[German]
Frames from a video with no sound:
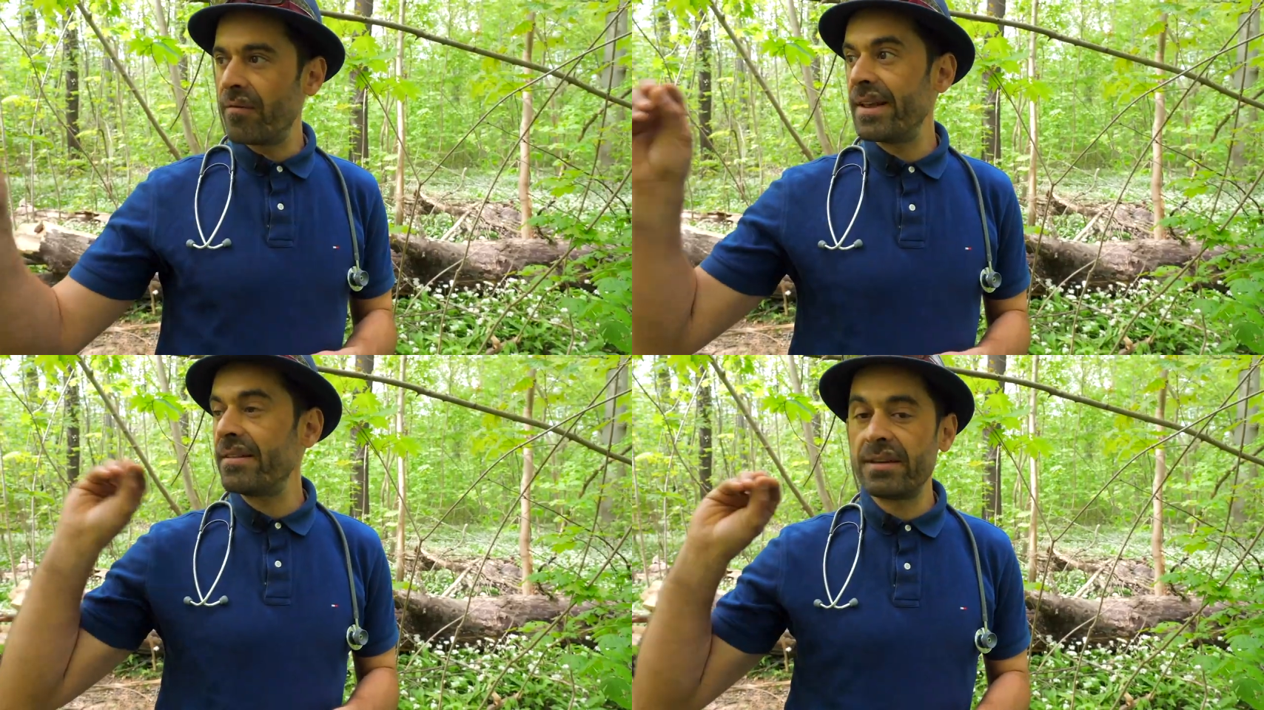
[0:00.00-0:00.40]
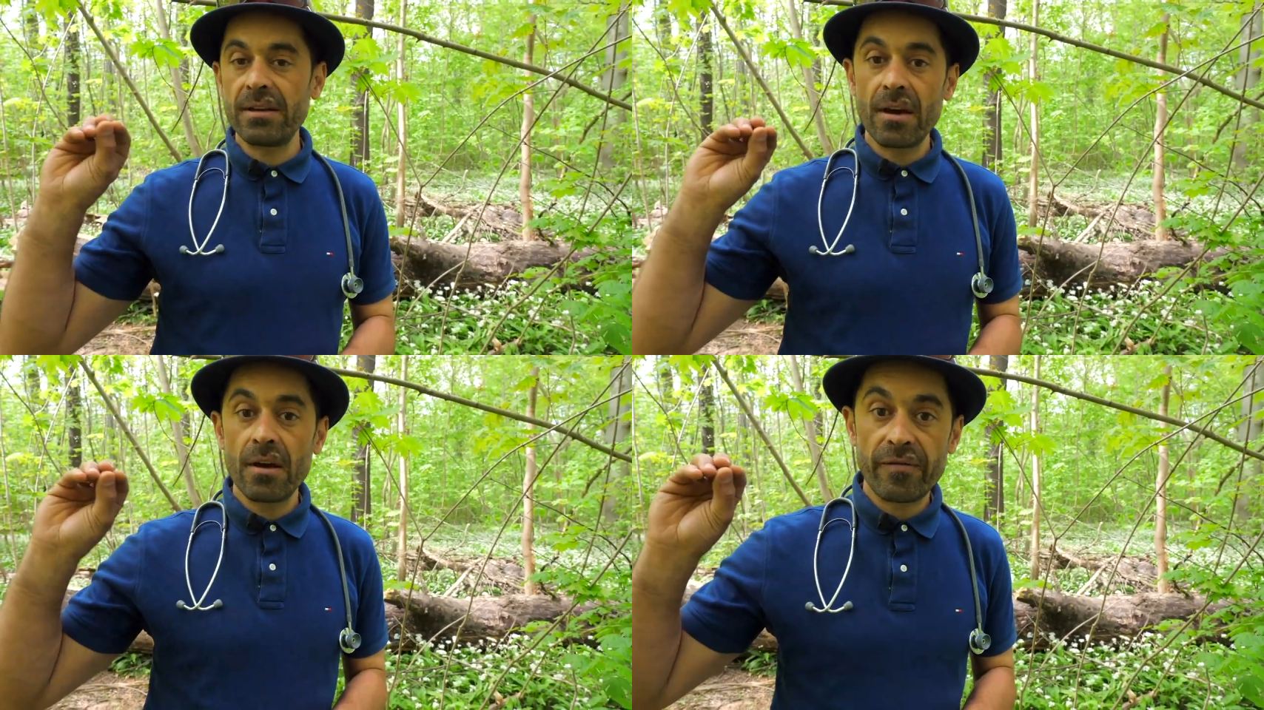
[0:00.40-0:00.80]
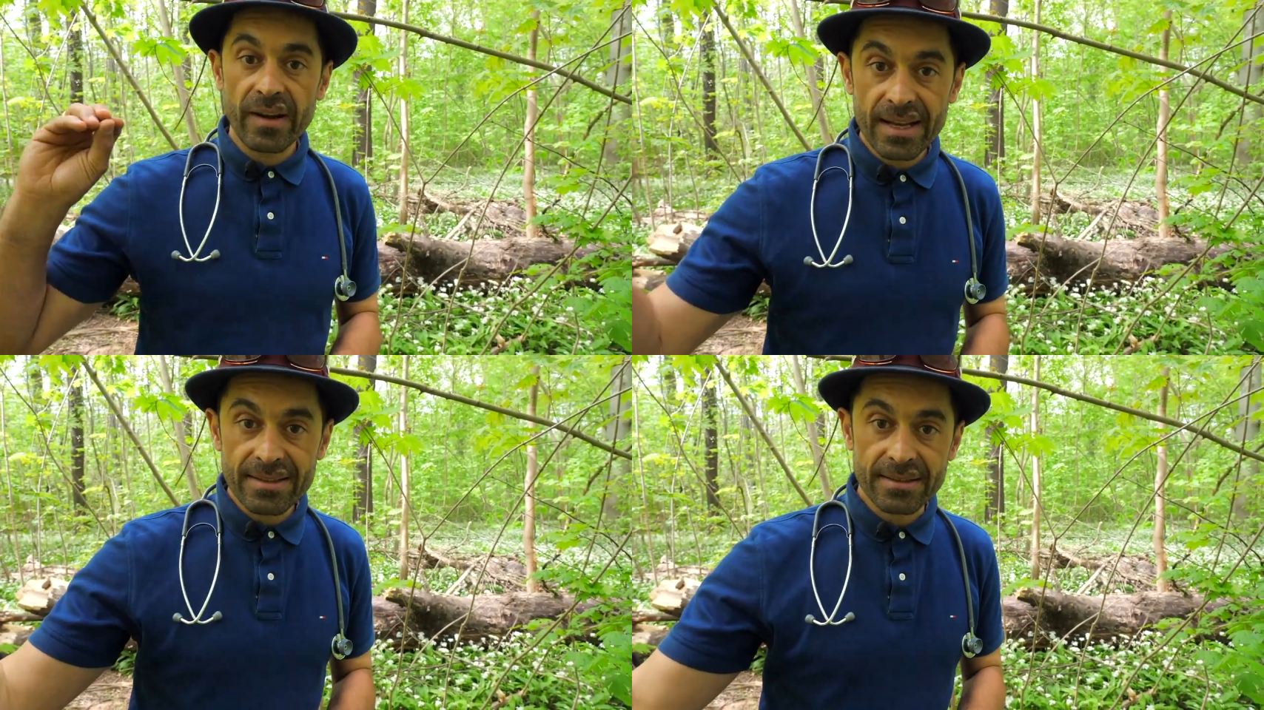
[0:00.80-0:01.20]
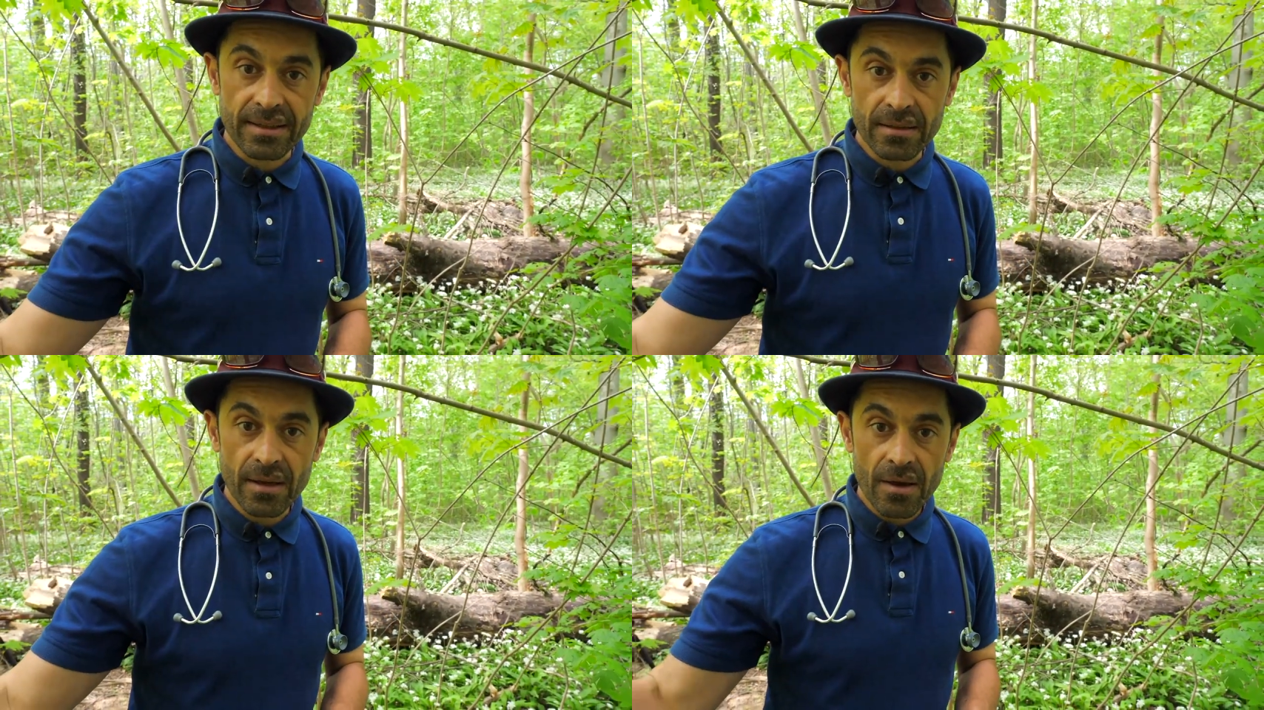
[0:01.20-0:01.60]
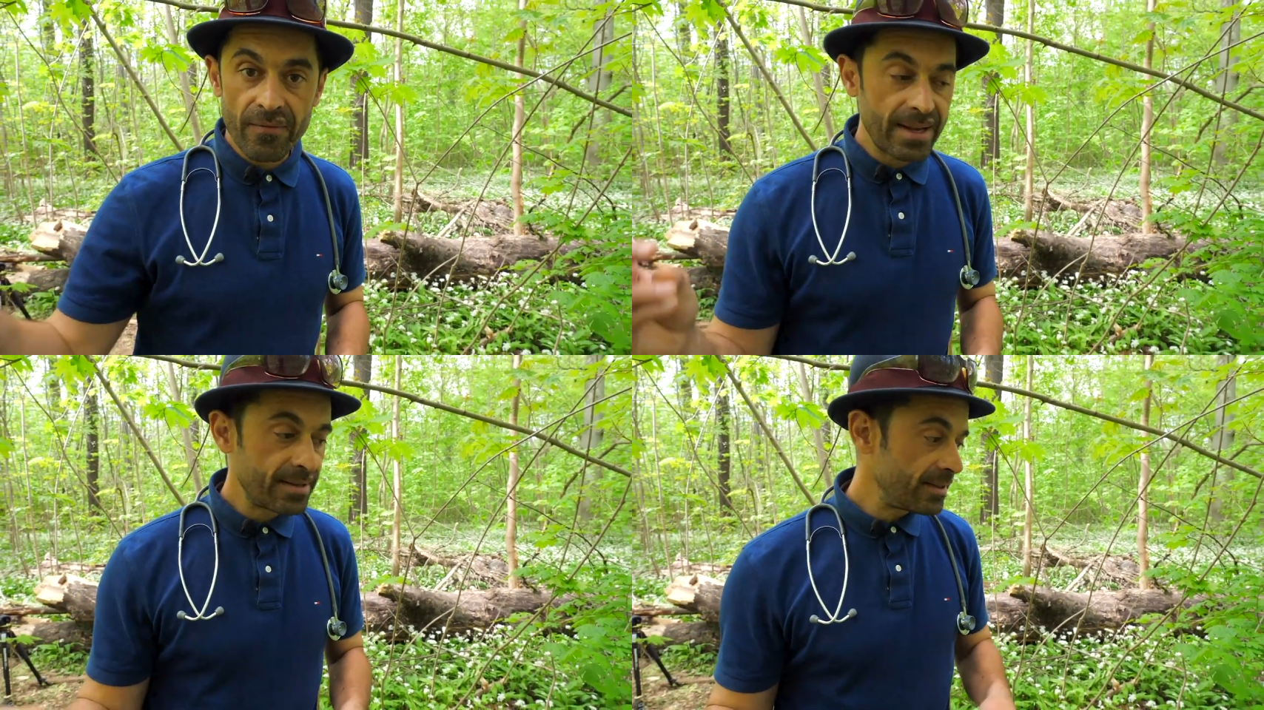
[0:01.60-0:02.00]
wenn sie verletzt sind,
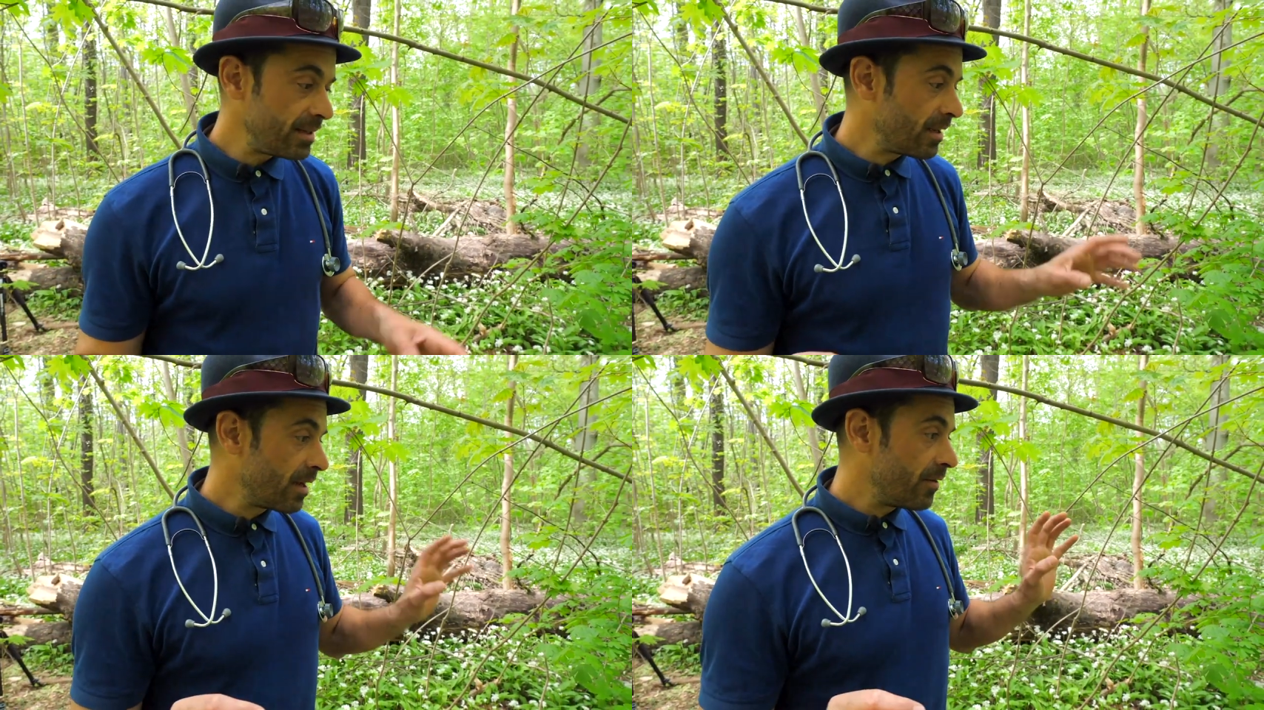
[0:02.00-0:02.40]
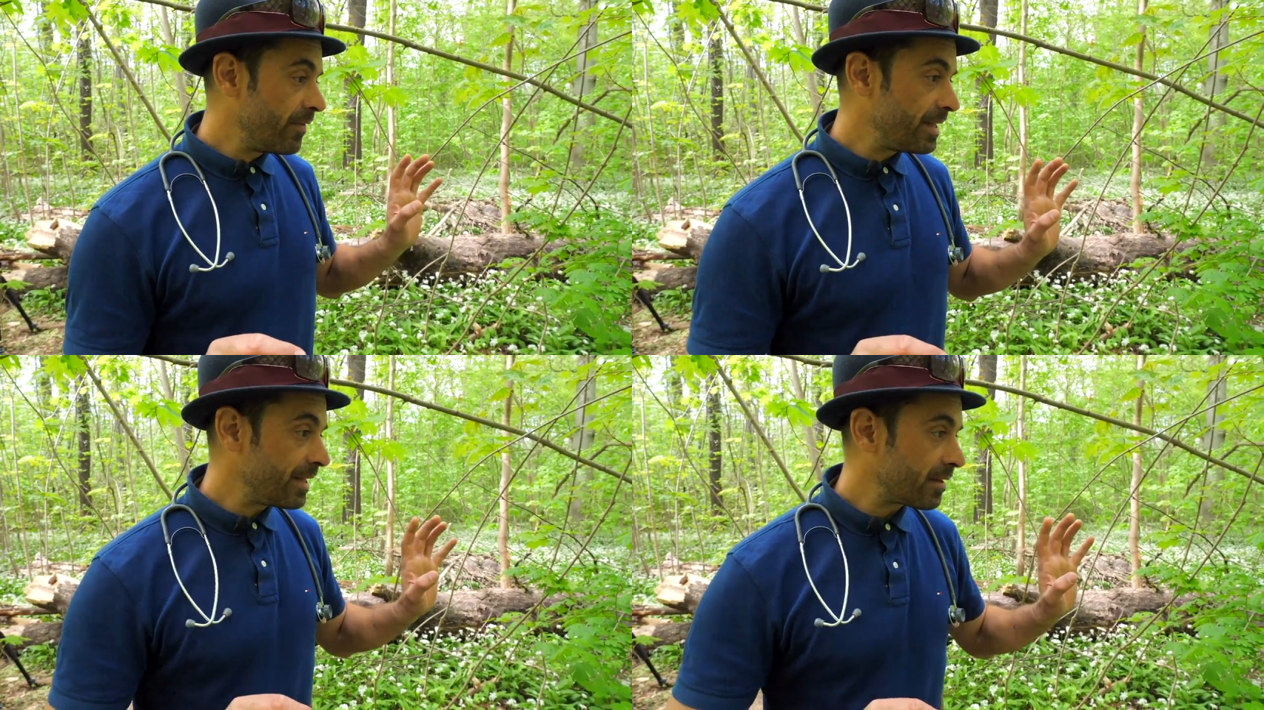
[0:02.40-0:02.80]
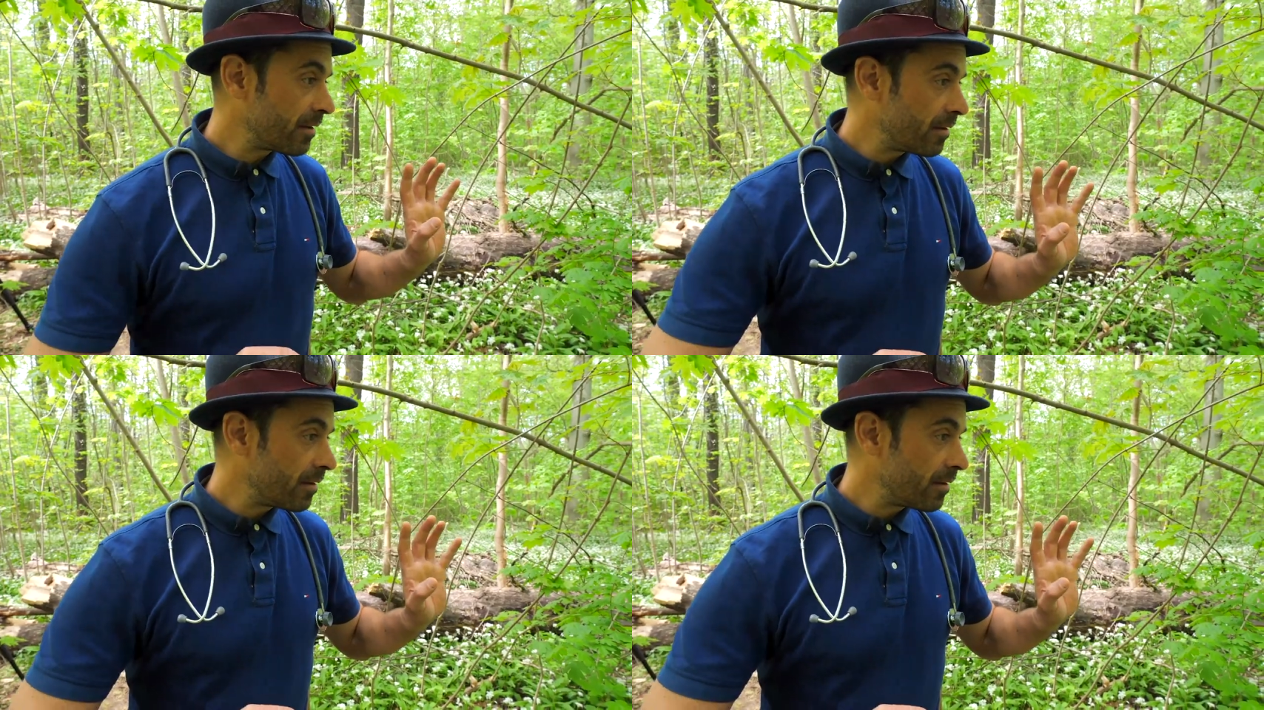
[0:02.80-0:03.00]
wenn sie wenig